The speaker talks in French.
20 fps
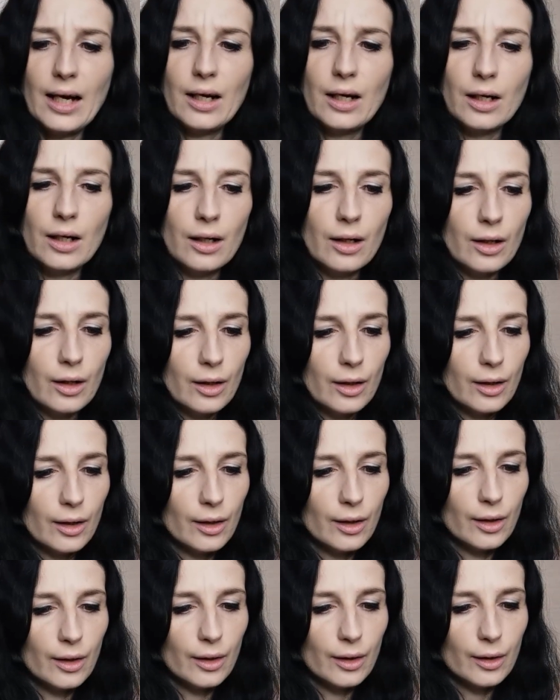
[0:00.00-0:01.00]

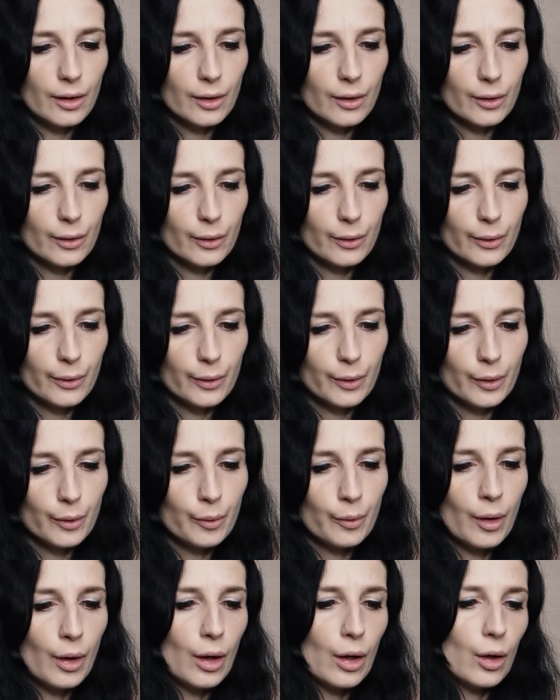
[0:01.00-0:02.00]
Alors,
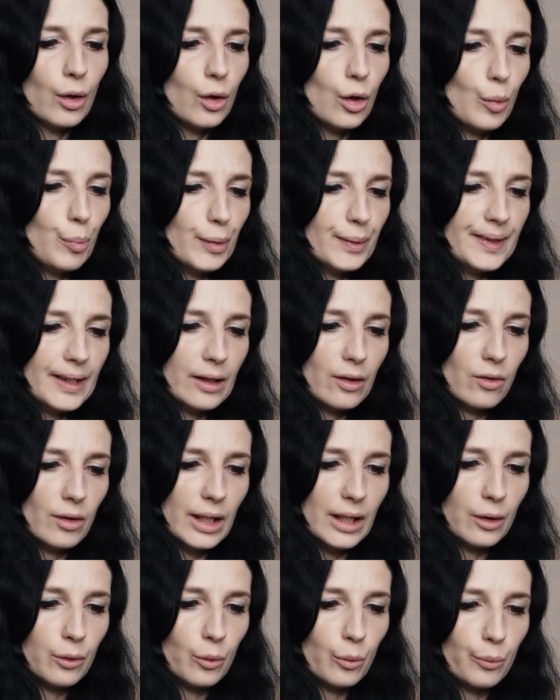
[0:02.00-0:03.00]
euh, le petit
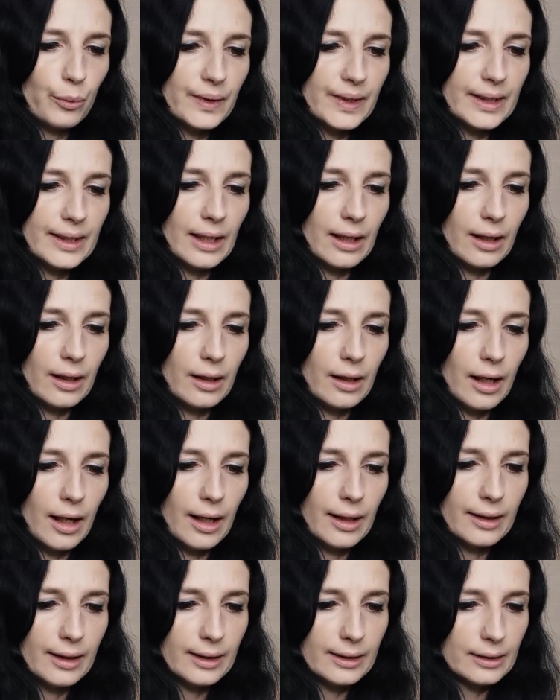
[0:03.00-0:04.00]
colis contient
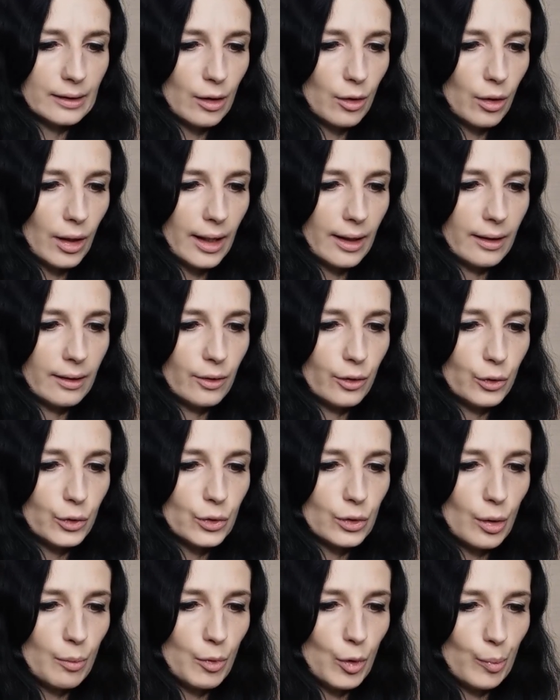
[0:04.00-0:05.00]
un, un
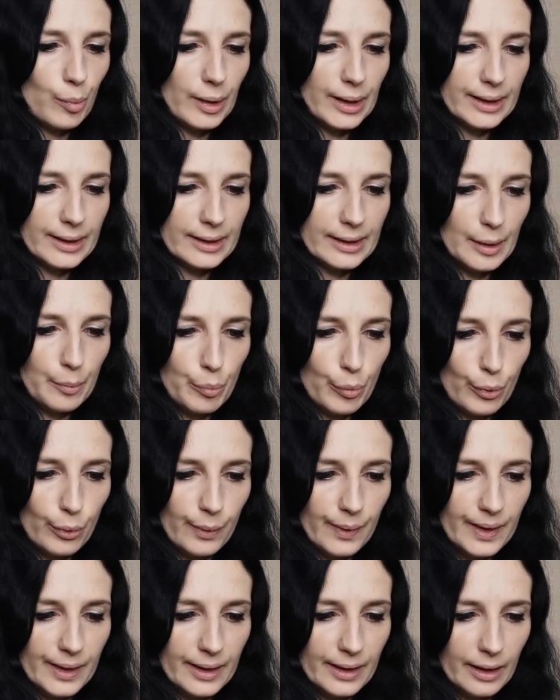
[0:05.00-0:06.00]
ensemble plexi
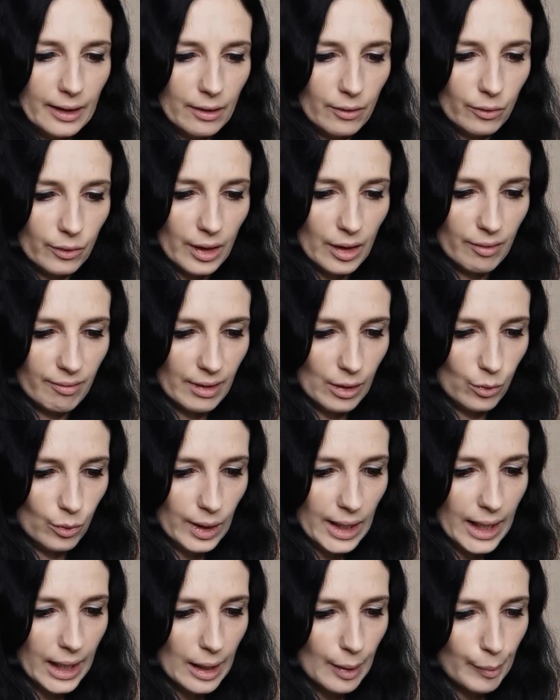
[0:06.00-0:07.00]
petit, ok on va le
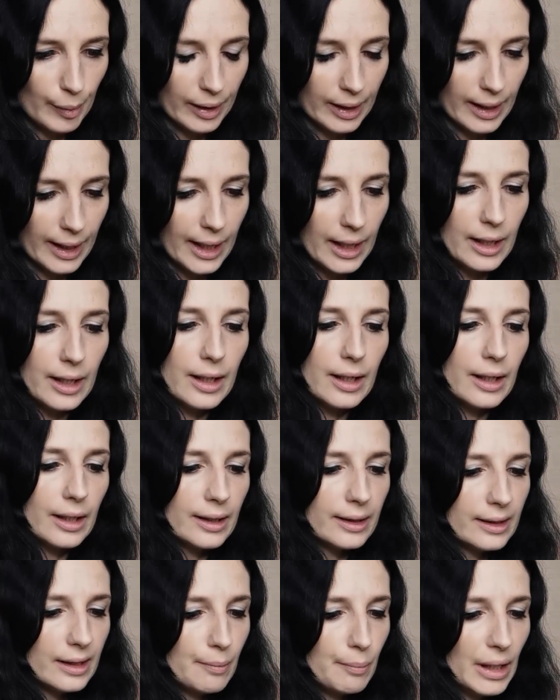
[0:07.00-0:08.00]
lire après,
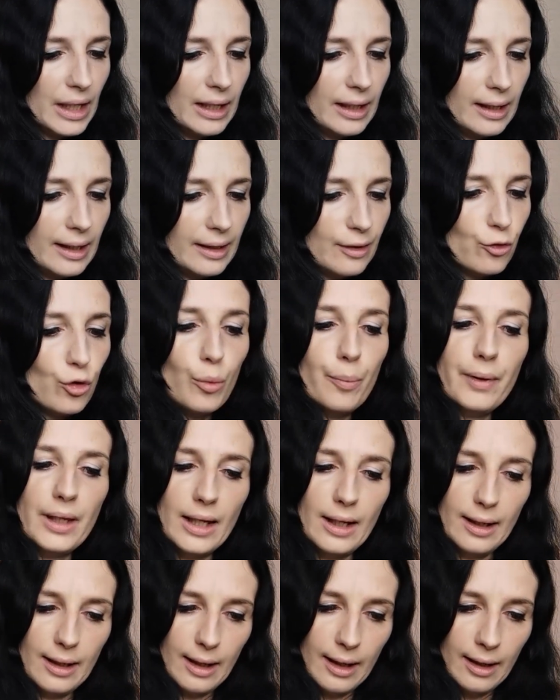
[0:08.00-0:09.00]
10 ml de
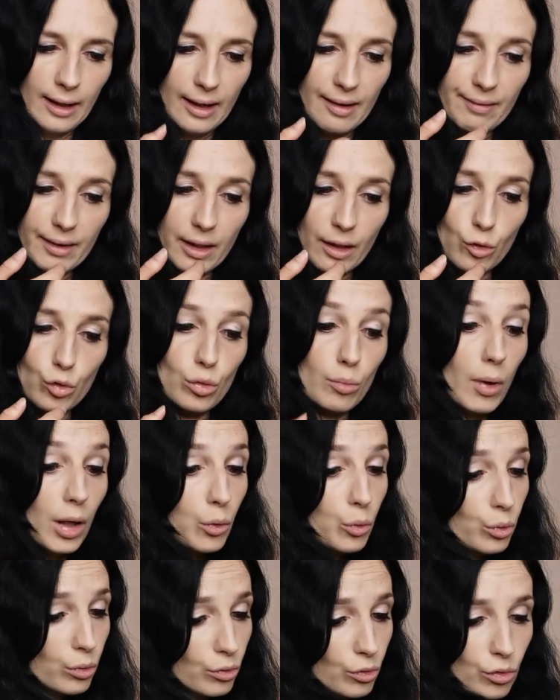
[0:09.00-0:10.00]
mielard avec un tube à
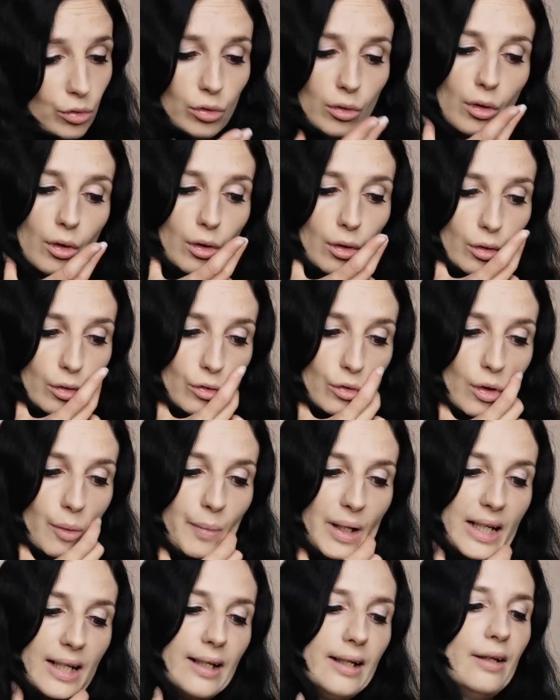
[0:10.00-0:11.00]
gouttes, 2
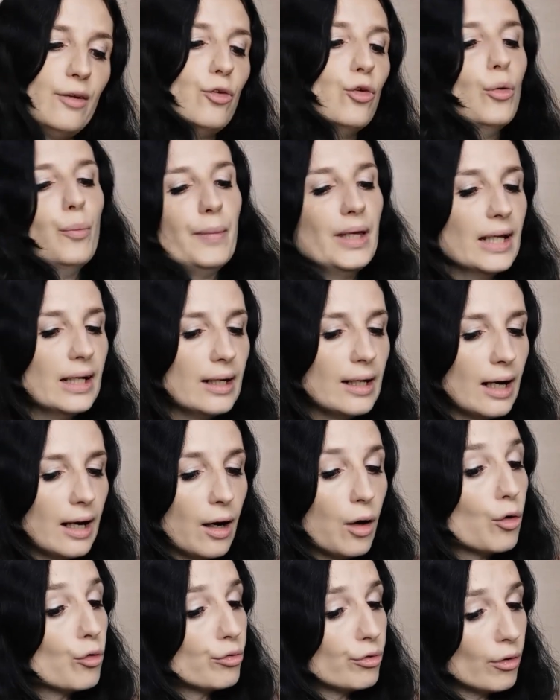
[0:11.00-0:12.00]
ml de
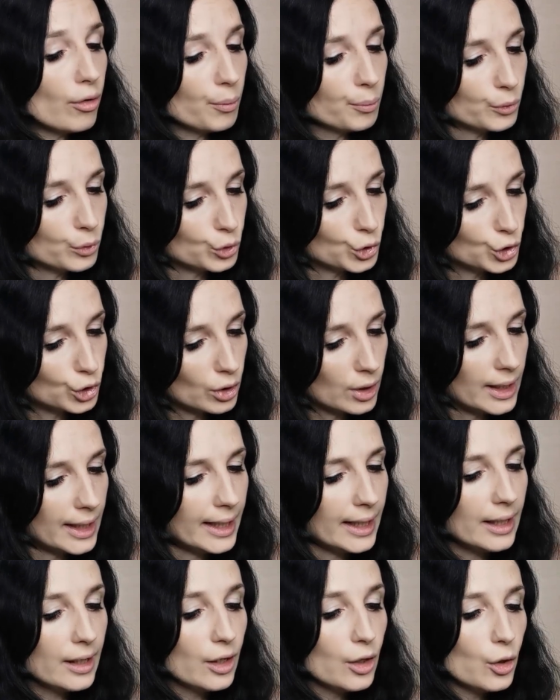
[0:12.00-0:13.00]
miella en forme
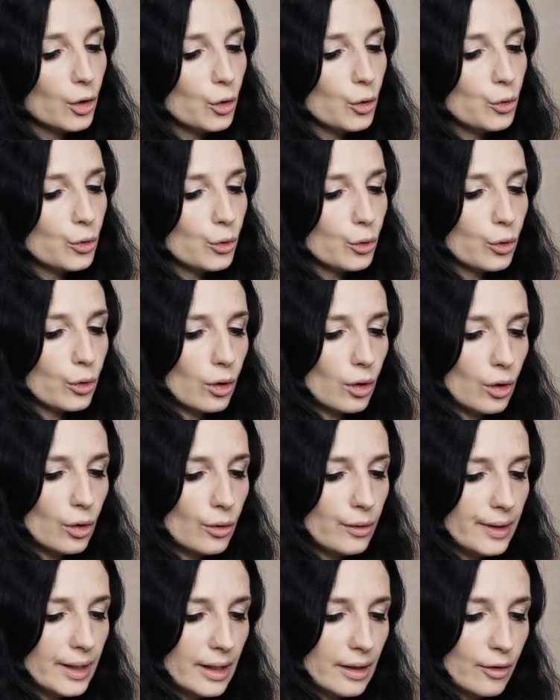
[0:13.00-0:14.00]
gelée, une
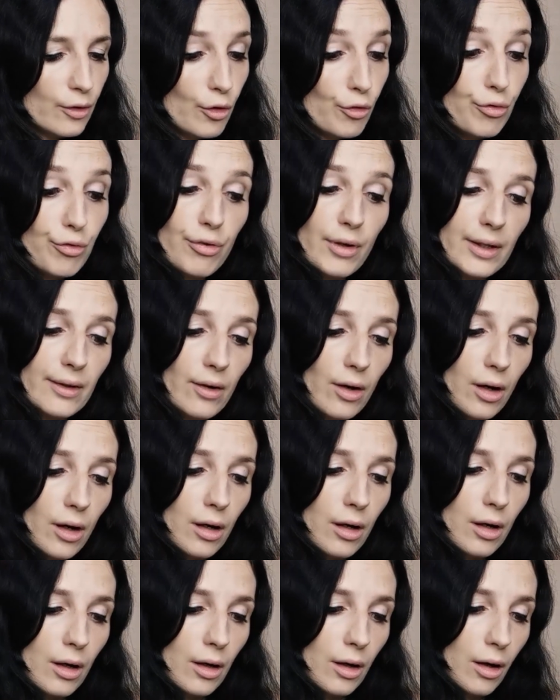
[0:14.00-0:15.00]
colonie de
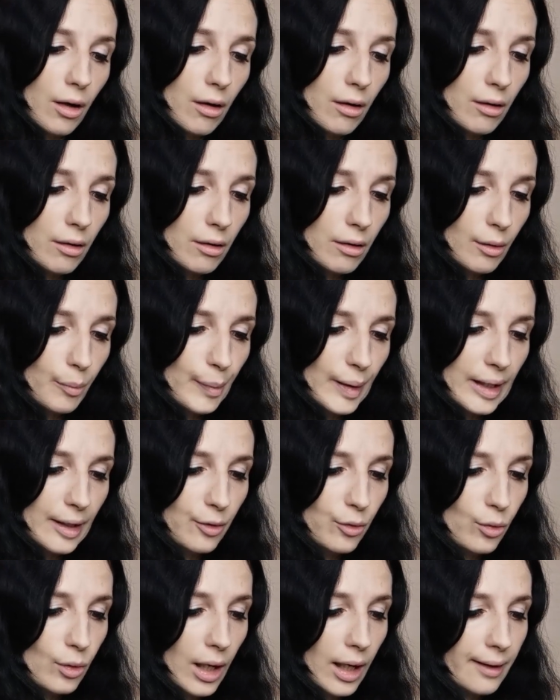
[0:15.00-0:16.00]
fédoles. Oh,
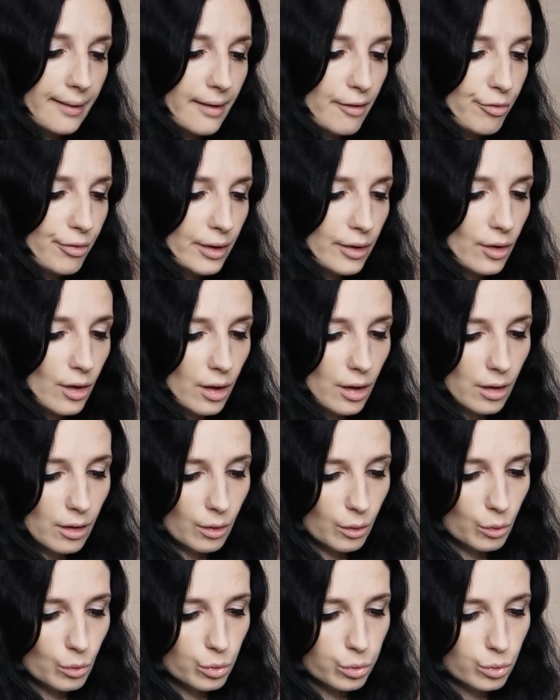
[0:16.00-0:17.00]
palidula, des
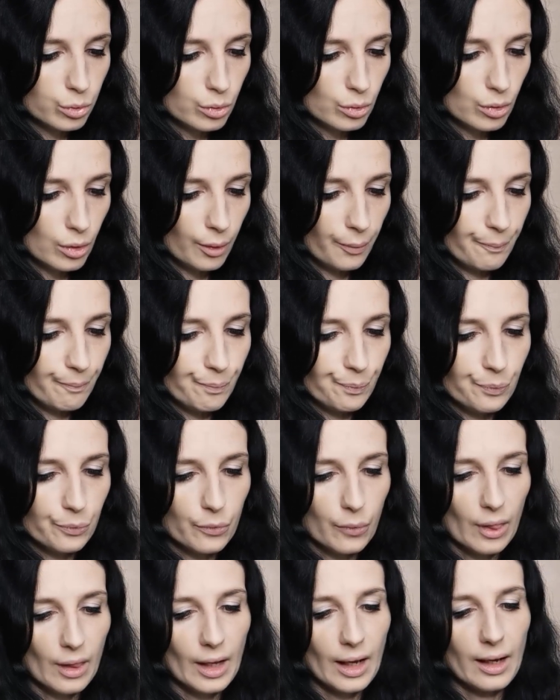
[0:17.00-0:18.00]
fédoles, cool
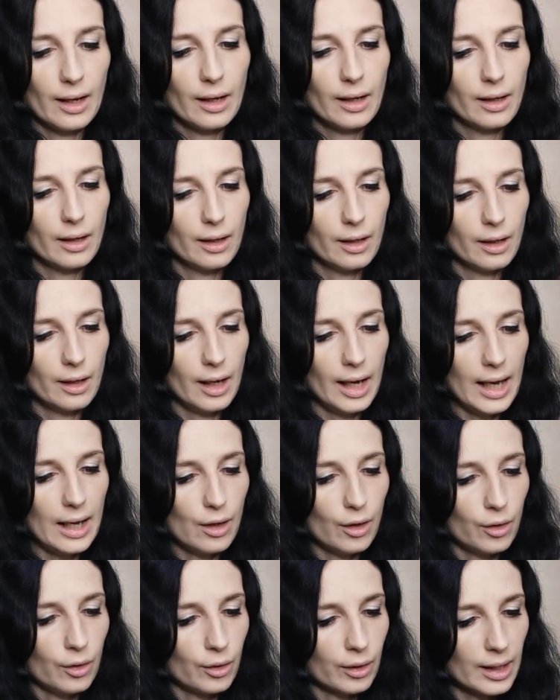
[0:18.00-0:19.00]

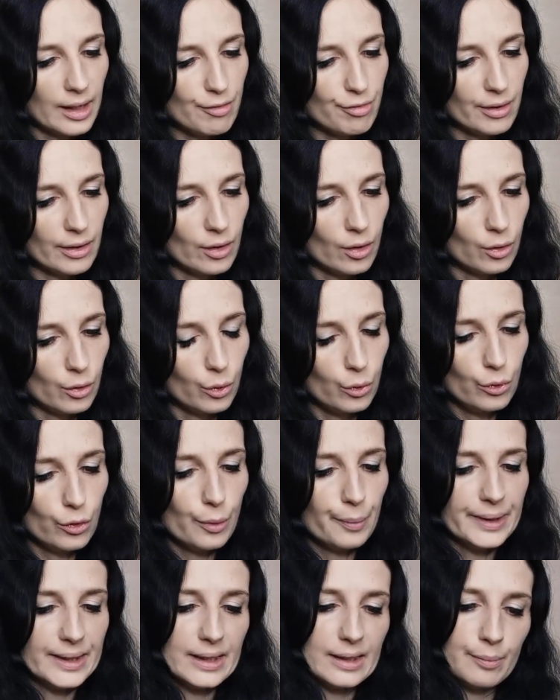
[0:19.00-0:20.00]
alors, les fédoles, une
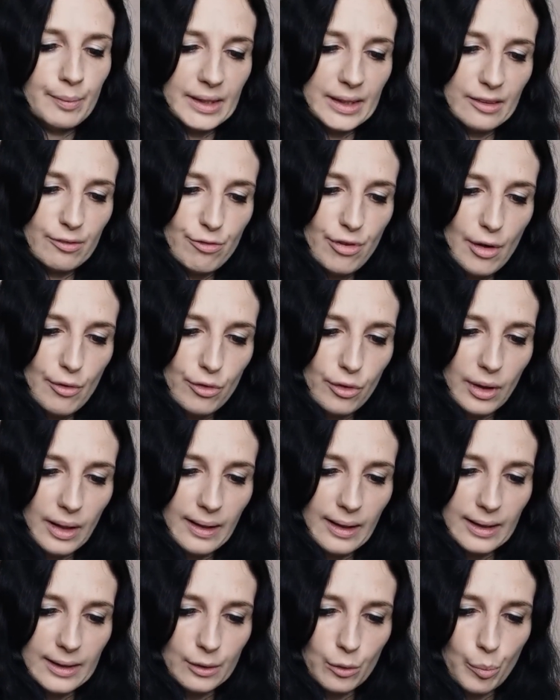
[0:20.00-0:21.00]
de mes espèces
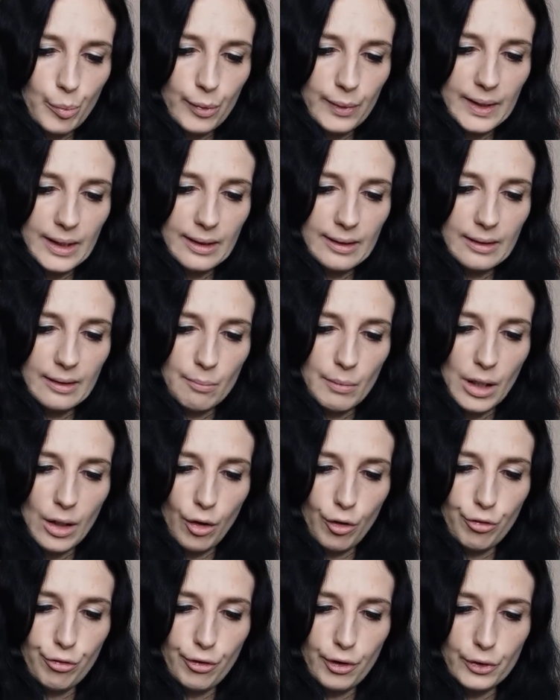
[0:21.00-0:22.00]
favorites, elles sont petites, mais
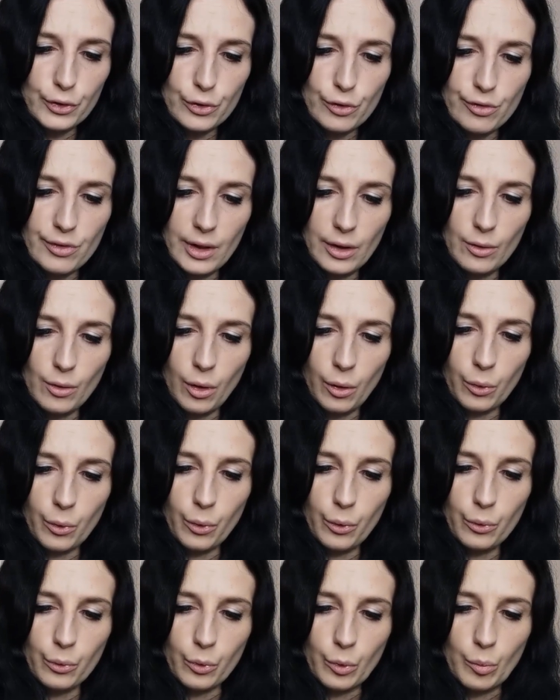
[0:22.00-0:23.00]
leur force vient de leur
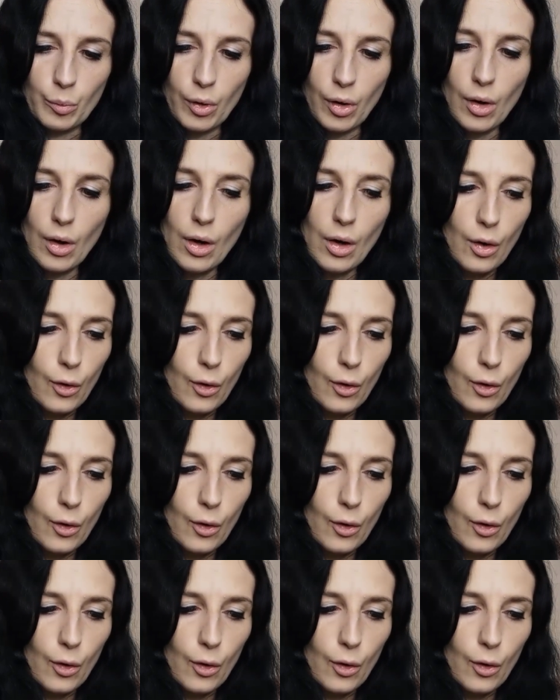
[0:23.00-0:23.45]
grand nombre.